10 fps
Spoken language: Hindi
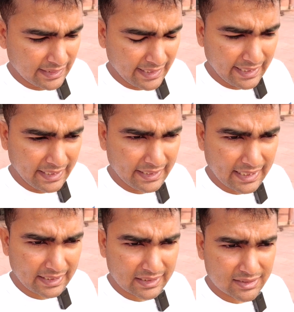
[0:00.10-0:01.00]
ये
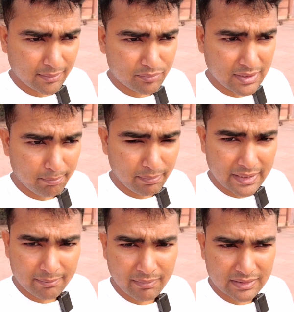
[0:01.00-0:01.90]
इंडिया की सबसे
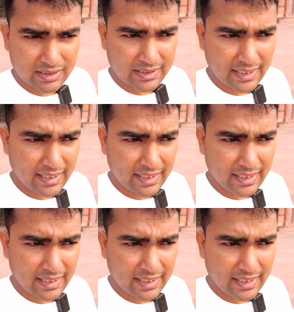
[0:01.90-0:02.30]
बड़ी मस्जिद